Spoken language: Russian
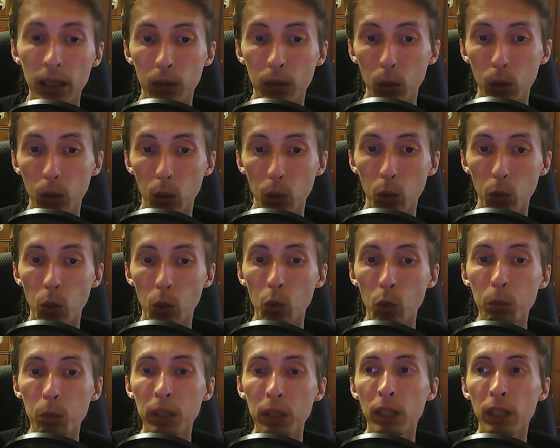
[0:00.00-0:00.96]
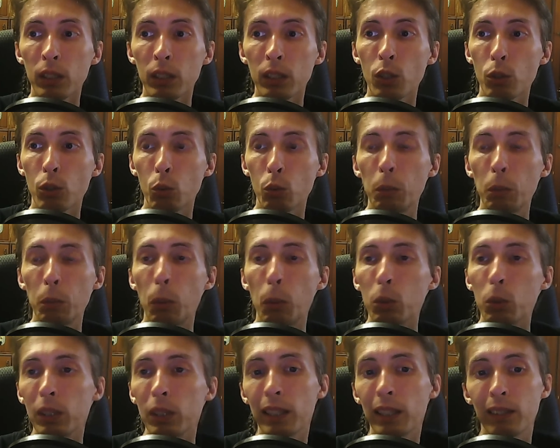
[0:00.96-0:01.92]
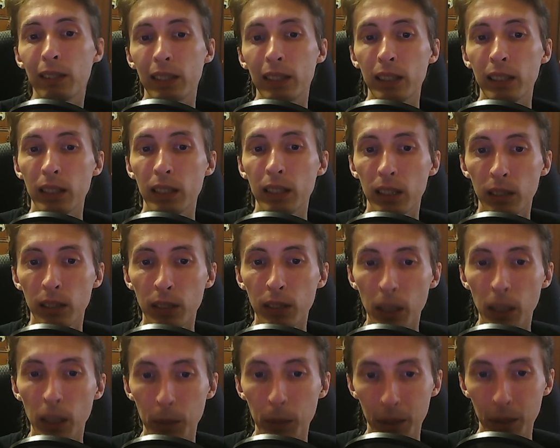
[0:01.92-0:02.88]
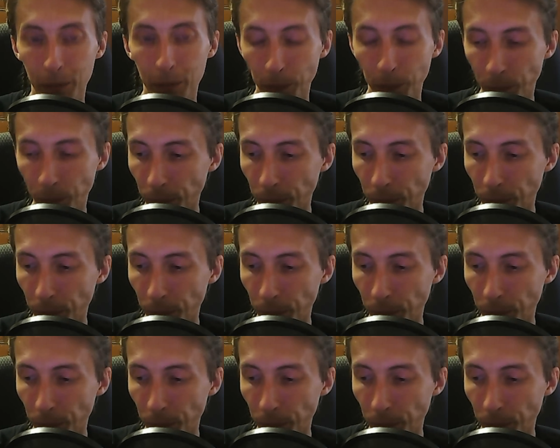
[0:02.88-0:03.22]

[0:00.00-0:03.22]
Вот. Но у меня зачастую просто не хватает на это времени.